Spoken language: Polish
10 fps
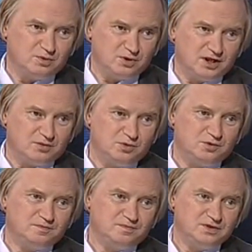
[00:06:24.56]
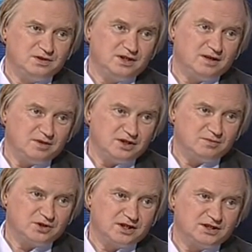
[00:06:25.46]
Trybunału. Ja
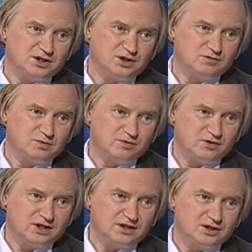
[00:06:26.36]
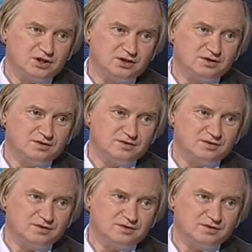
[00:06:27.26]
miałem okazję się wypowiadać